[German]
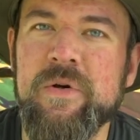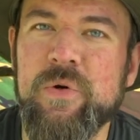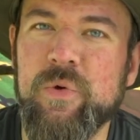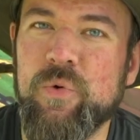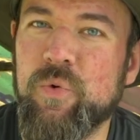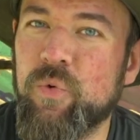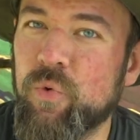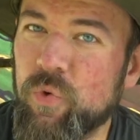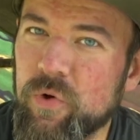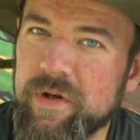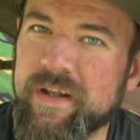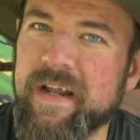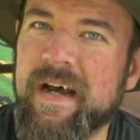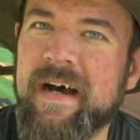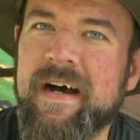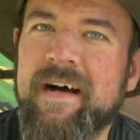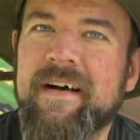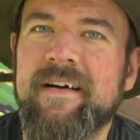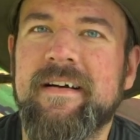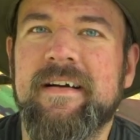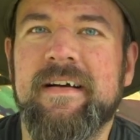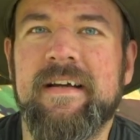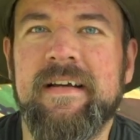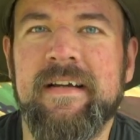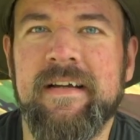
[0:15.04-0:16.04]

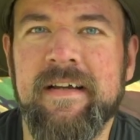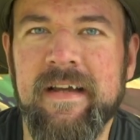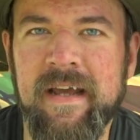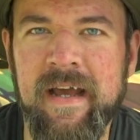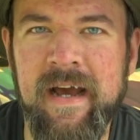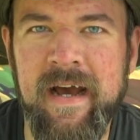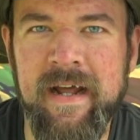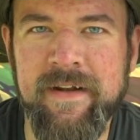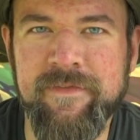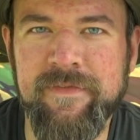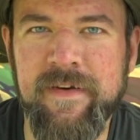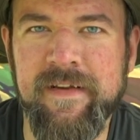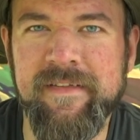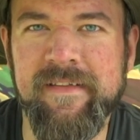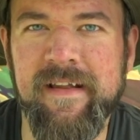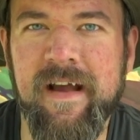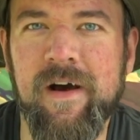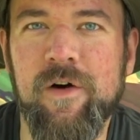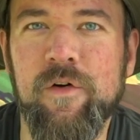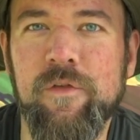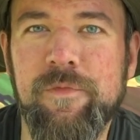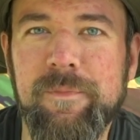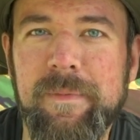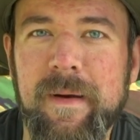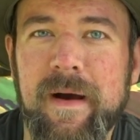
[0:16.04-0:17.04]
oder er hat was
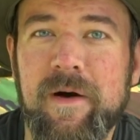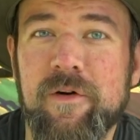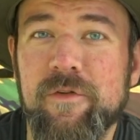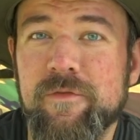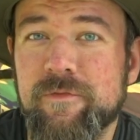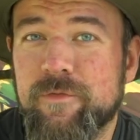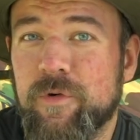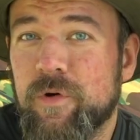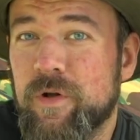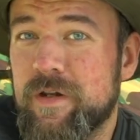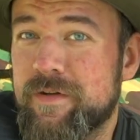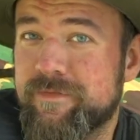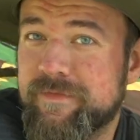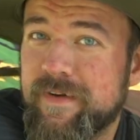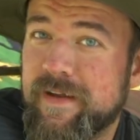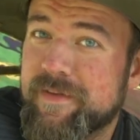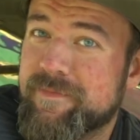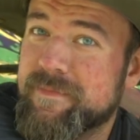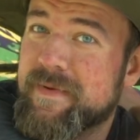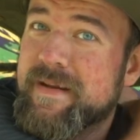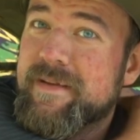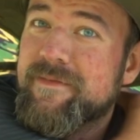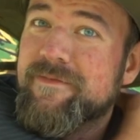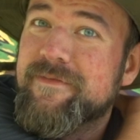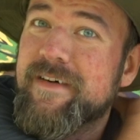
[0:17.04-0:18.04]
aufbauen wollen,
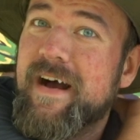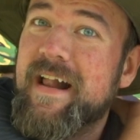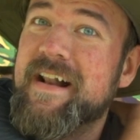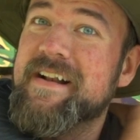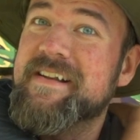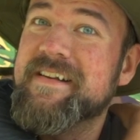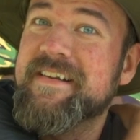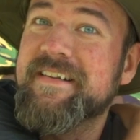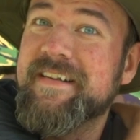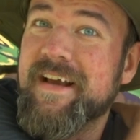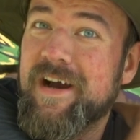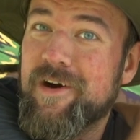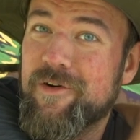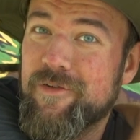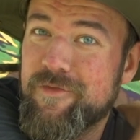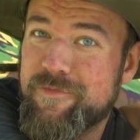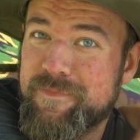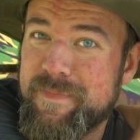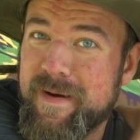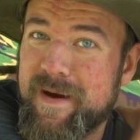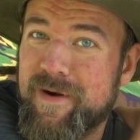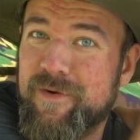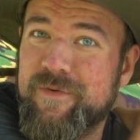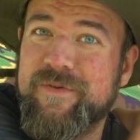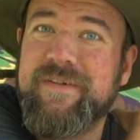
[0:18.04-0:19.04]
was man im Wald nicht
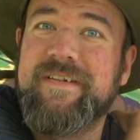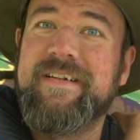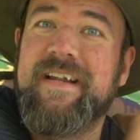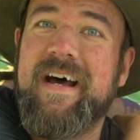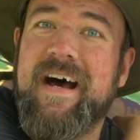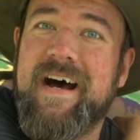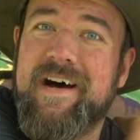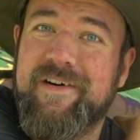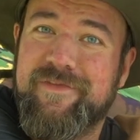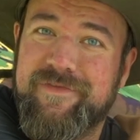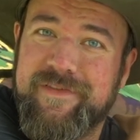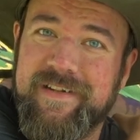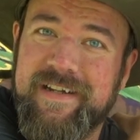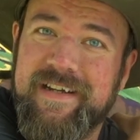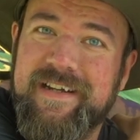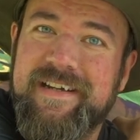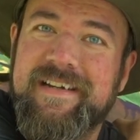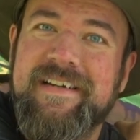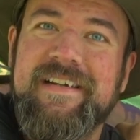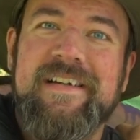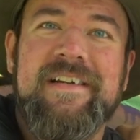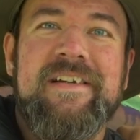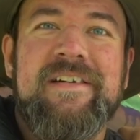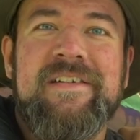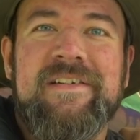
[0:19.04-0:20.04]
aufbauen darf,
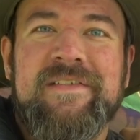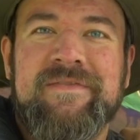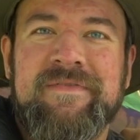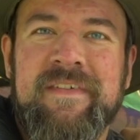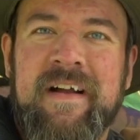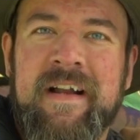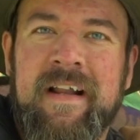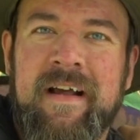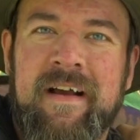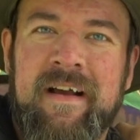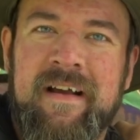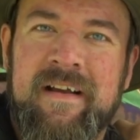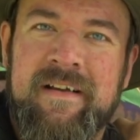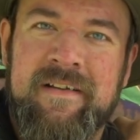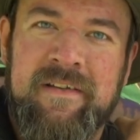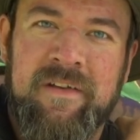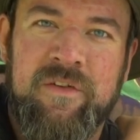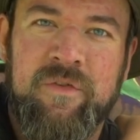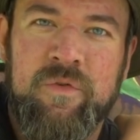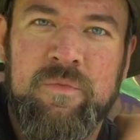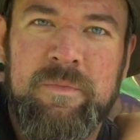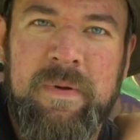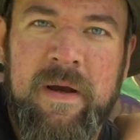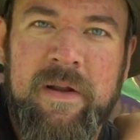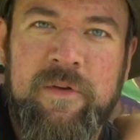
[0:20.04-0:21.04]
ne, weil er
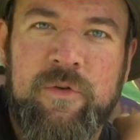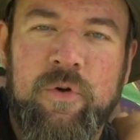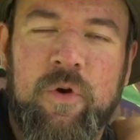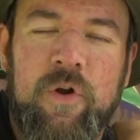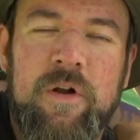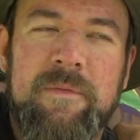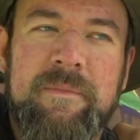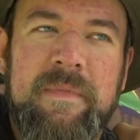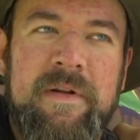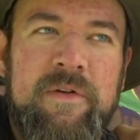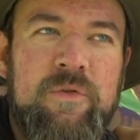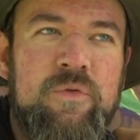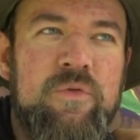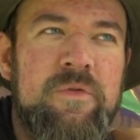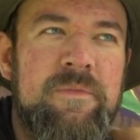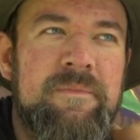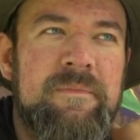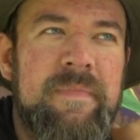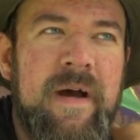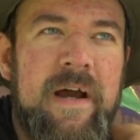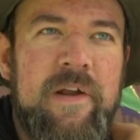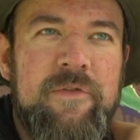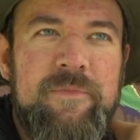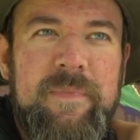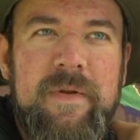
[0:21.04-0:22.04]
super toll mit
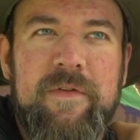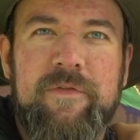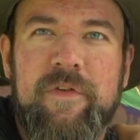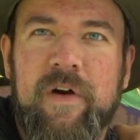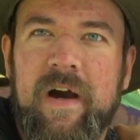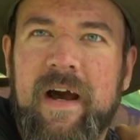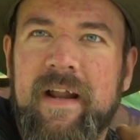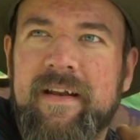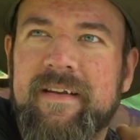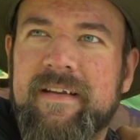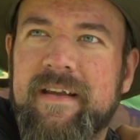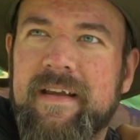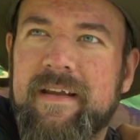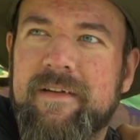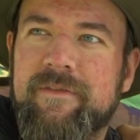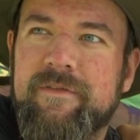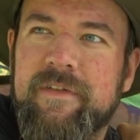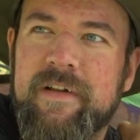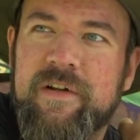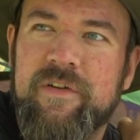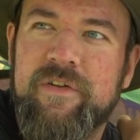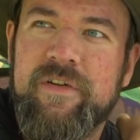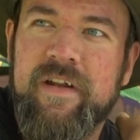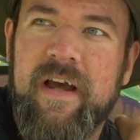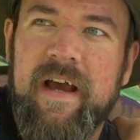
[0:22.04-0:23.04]
gutem Beispiel vorangehen
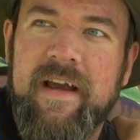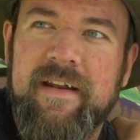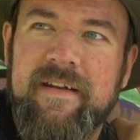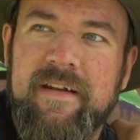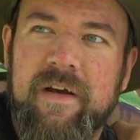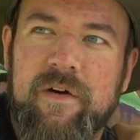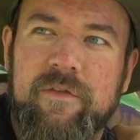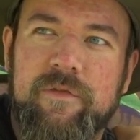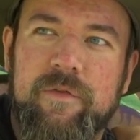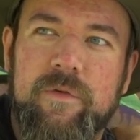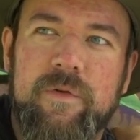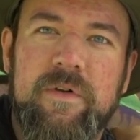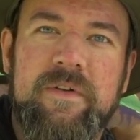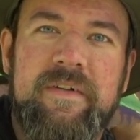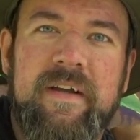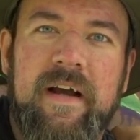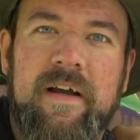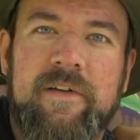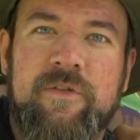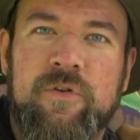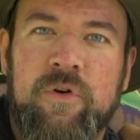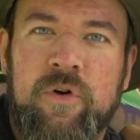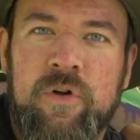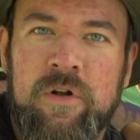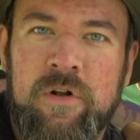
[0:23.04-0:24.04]
will und einen auf
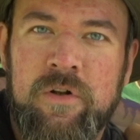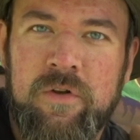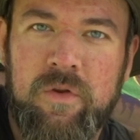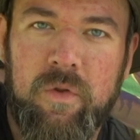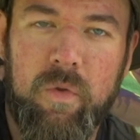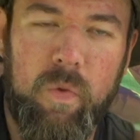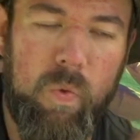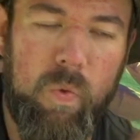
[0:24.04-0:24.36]
ultra toll